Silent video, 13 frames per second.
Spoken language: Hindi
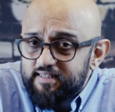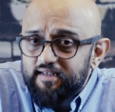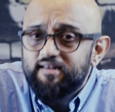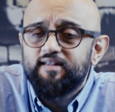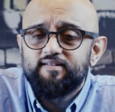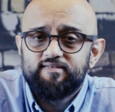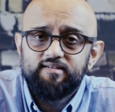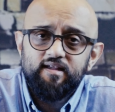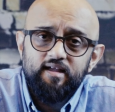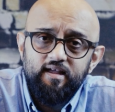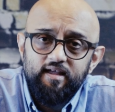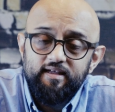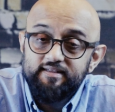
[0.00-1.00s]
सिकनेस
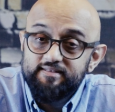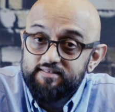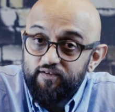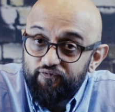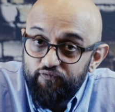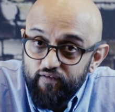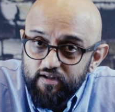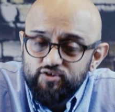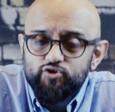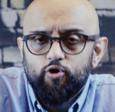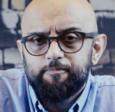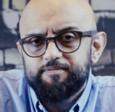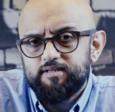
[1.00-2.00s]
इज़ द
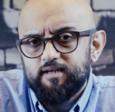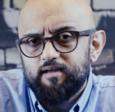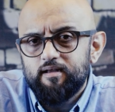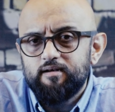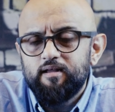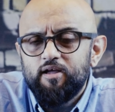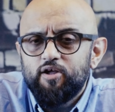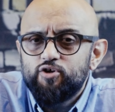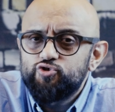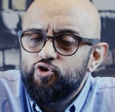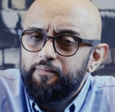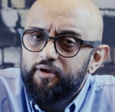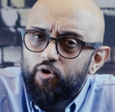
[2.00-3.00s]
फर्स्ट ऑब्स्टिकल
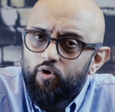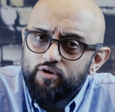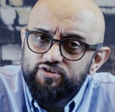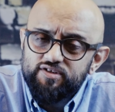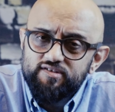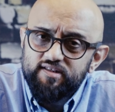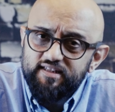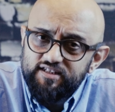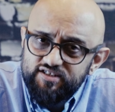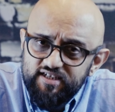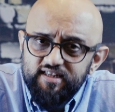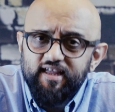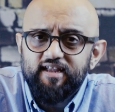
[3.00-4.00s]
जो हमें कॉन्शियसली
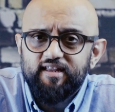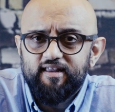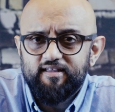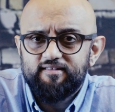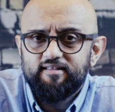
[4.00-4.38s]
जीने ही नहीं